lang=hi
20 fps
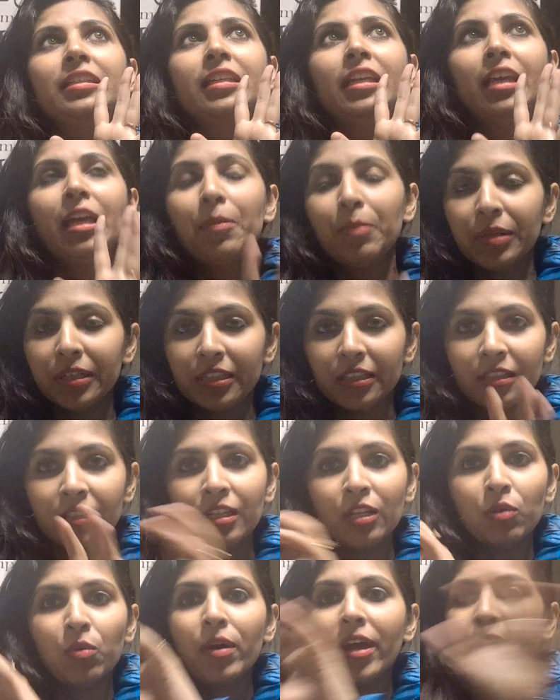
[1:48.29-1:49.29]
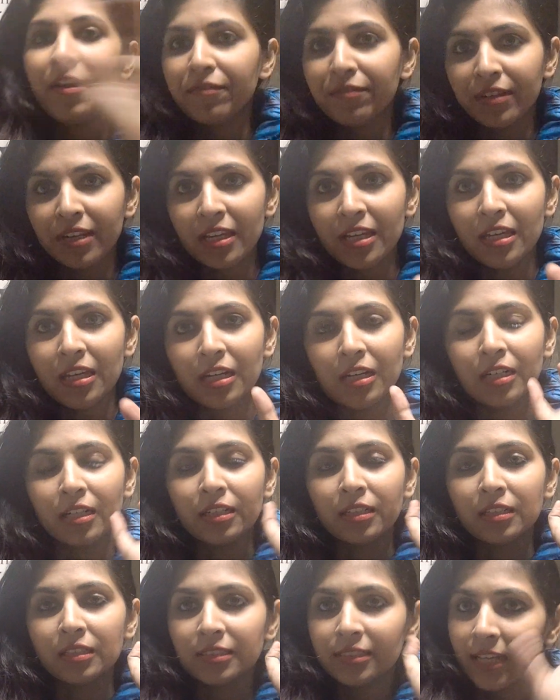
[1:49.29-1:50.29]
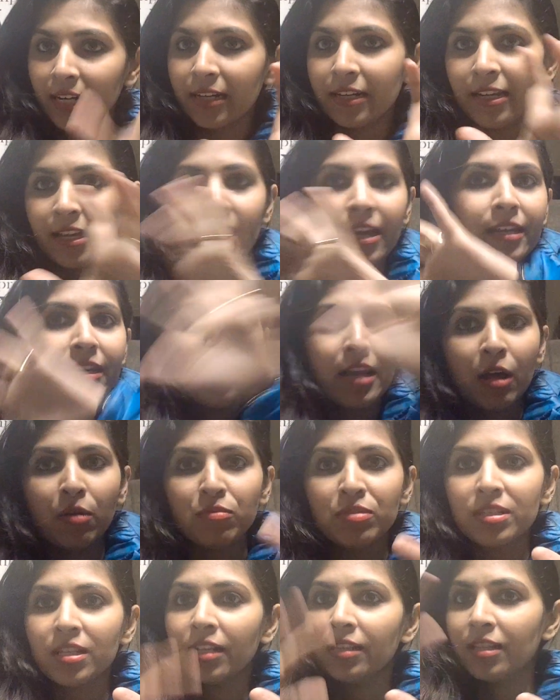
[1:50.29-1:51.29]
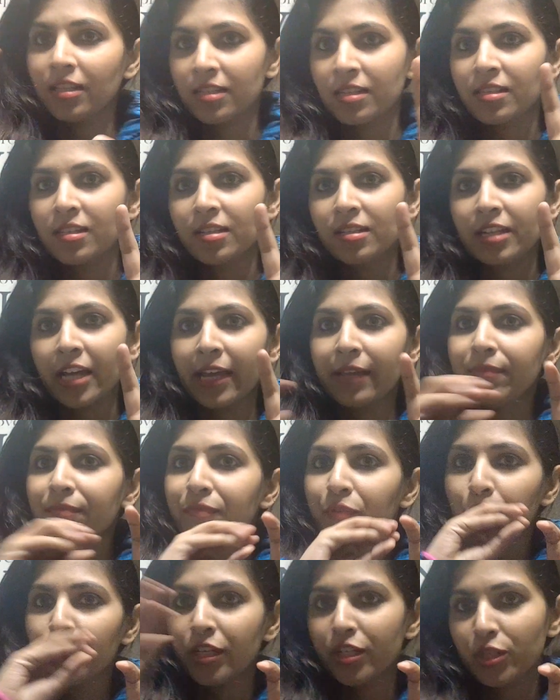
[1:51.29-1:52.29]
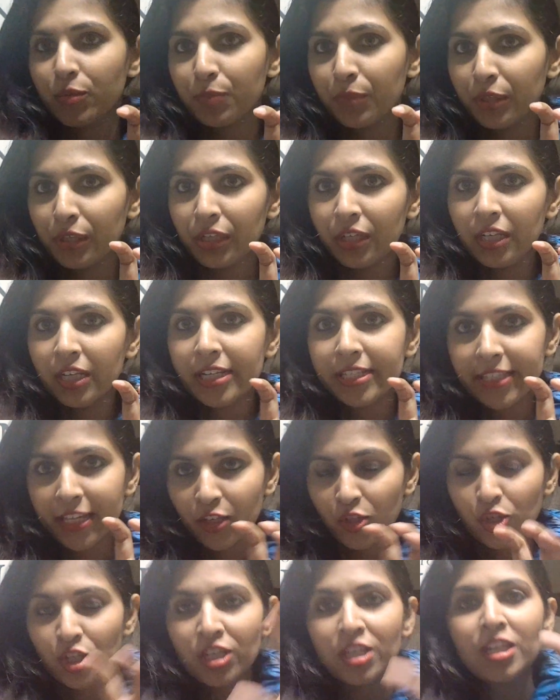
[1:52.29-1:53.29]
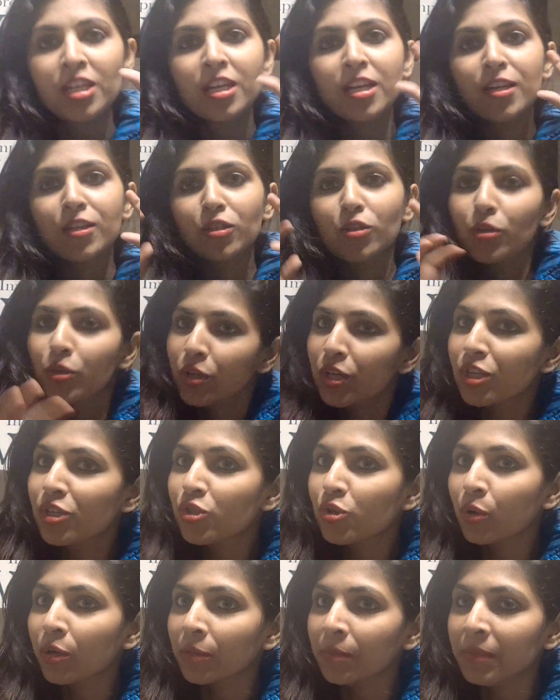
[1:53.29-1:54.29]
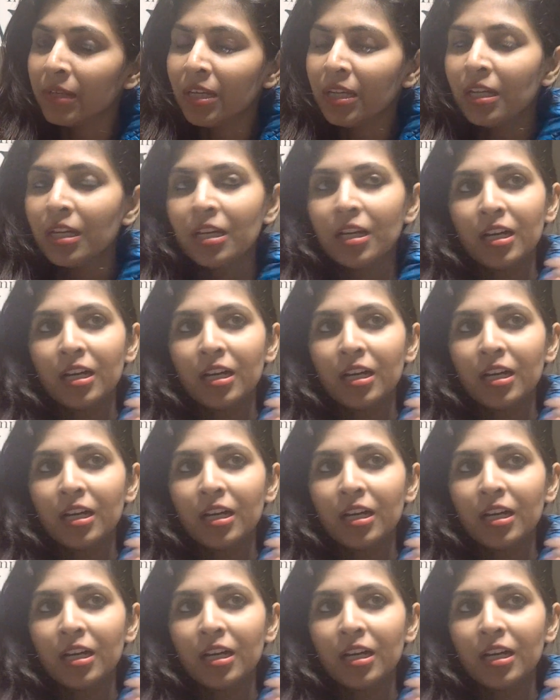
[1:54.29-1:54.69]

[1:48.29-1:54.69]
ठीक है बट यू नो एवरी सैटरडे आई अनाउंस दैट दिस इज द टाइम फॉर दिस पर्टिकुलर सेशन सो यू कैन जॉइन मी